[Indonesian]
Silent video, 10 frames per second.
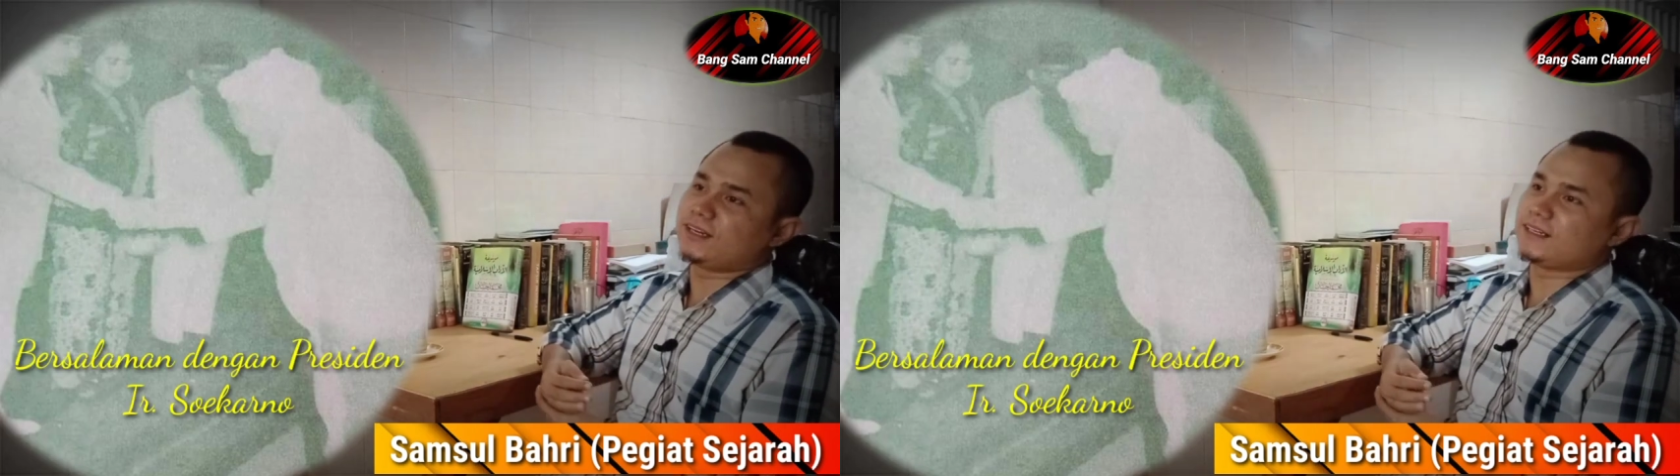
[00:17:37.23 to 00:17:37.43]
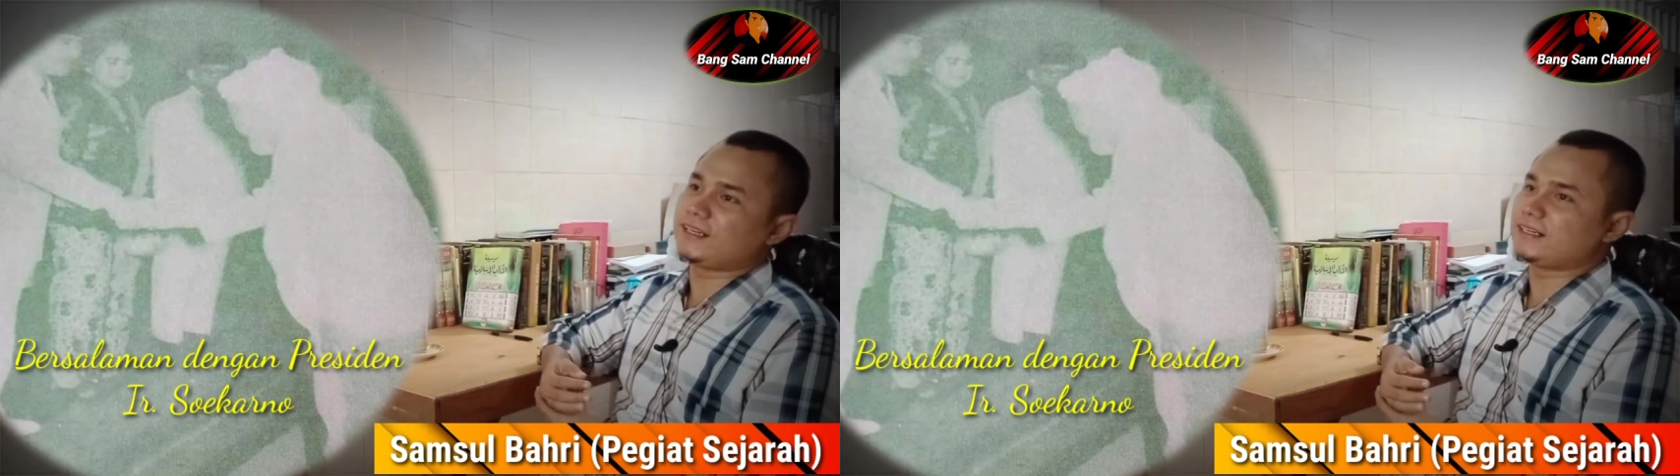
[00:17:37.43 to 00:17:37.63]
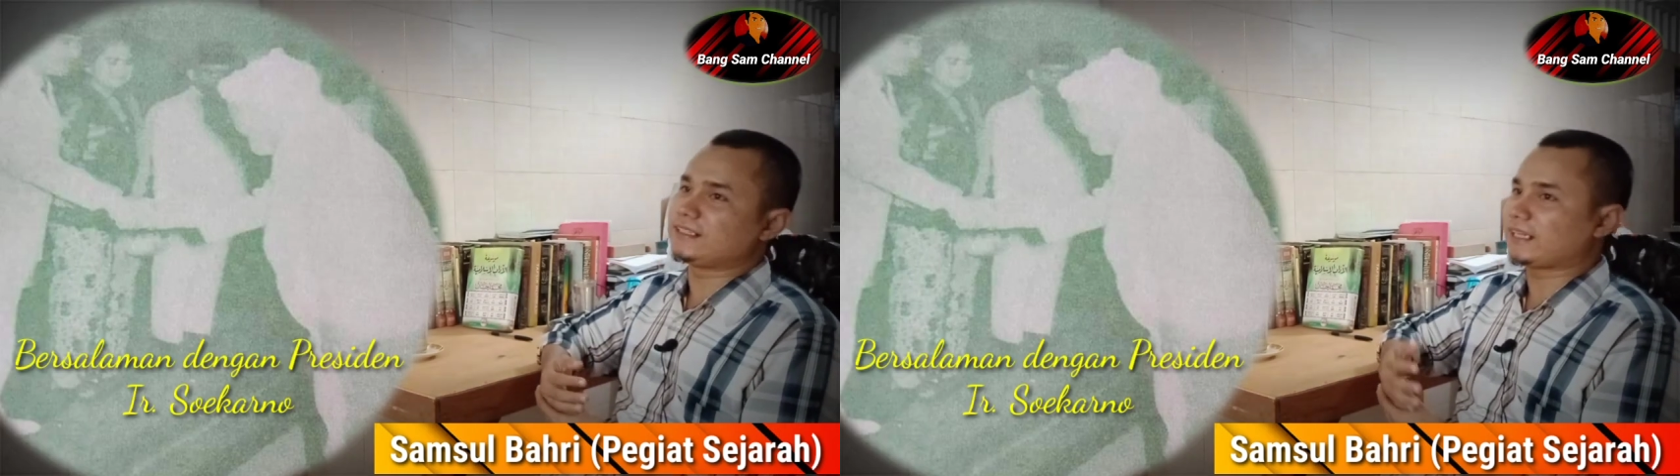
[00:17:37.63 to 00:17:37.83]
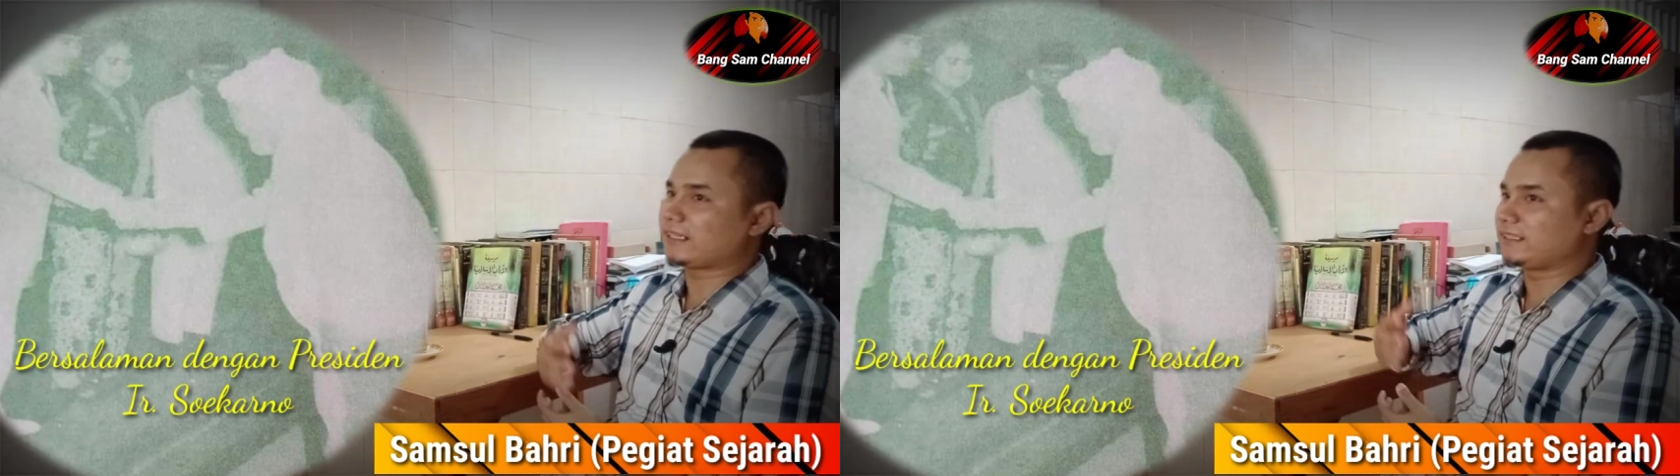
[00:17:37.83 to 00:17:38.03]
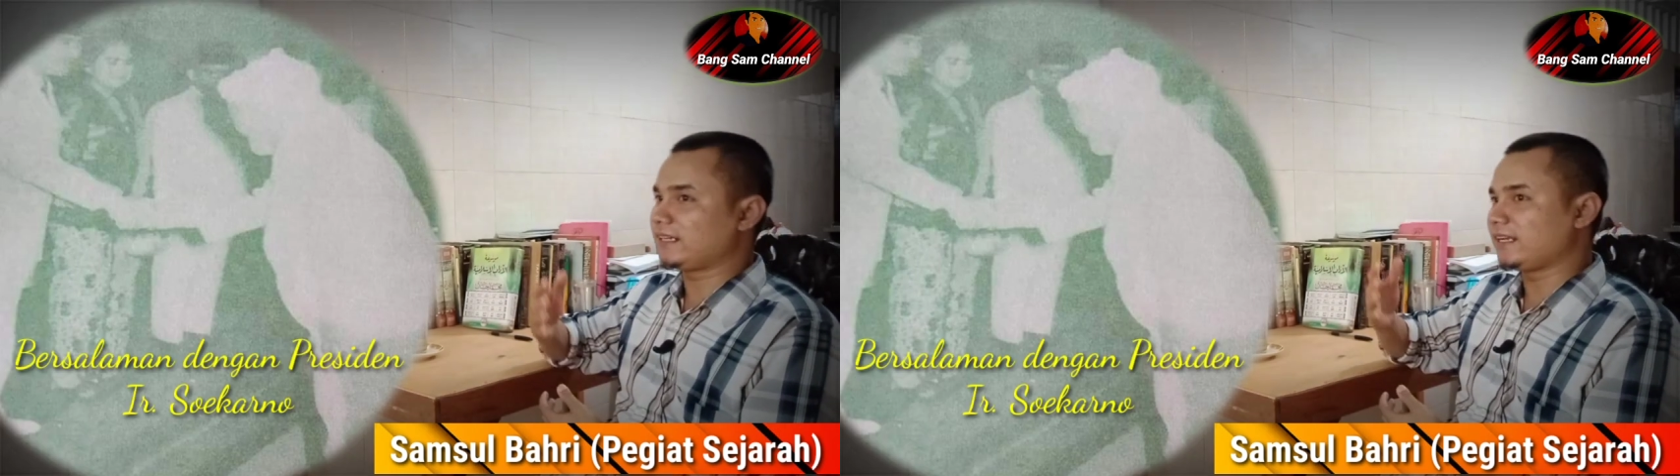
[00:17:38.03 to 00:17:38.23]
ya dan
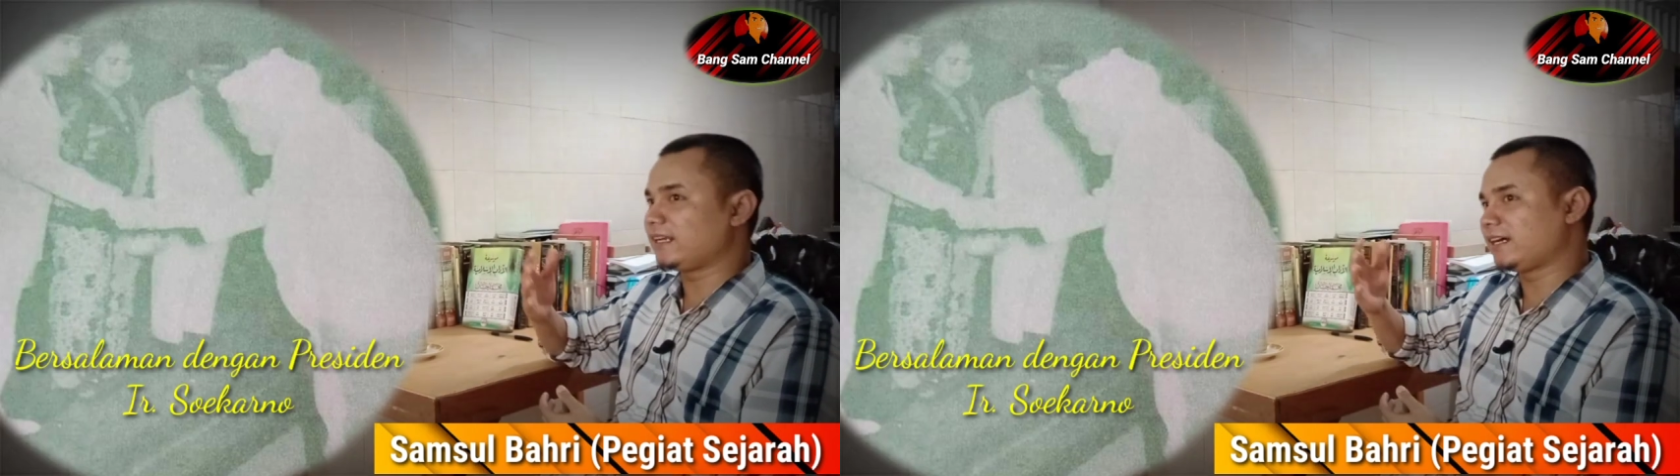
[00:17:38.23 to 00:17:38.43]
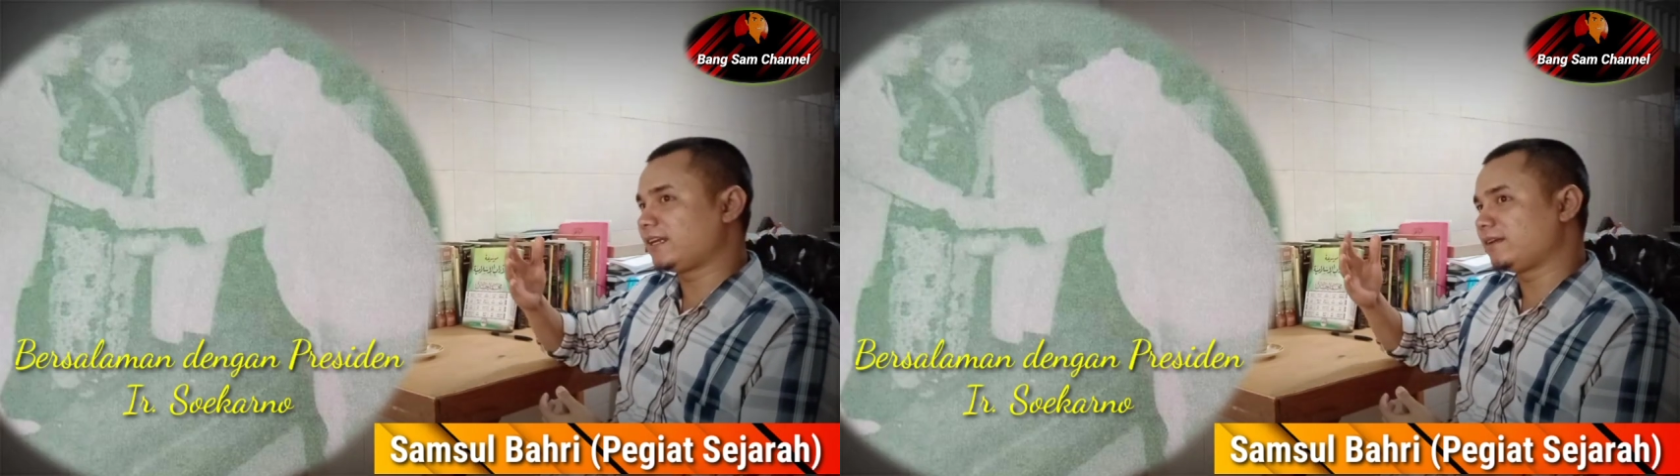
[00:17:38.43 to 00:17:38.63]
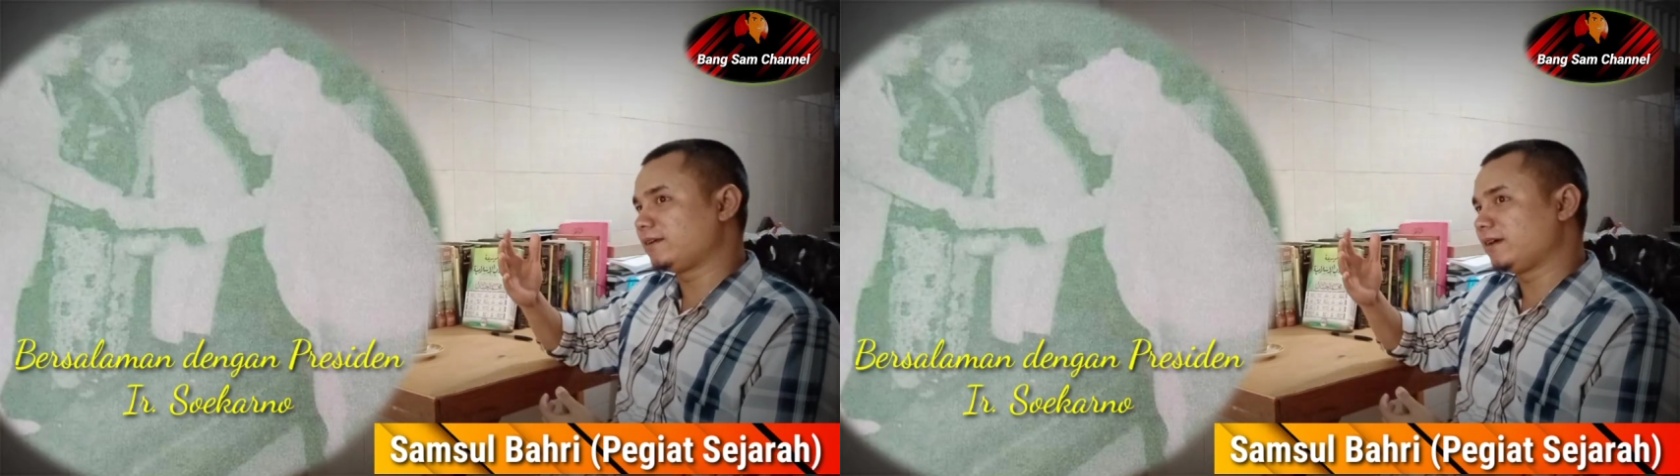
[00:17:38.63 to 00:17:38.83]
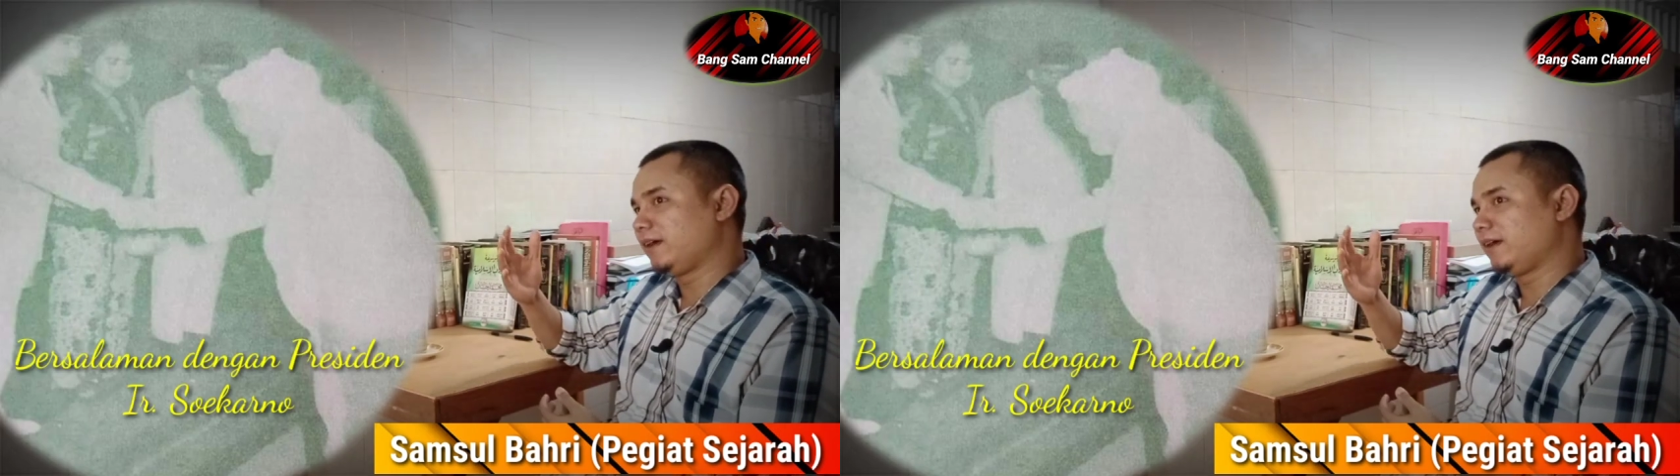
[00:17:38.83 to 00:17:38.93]
disaksikan dengan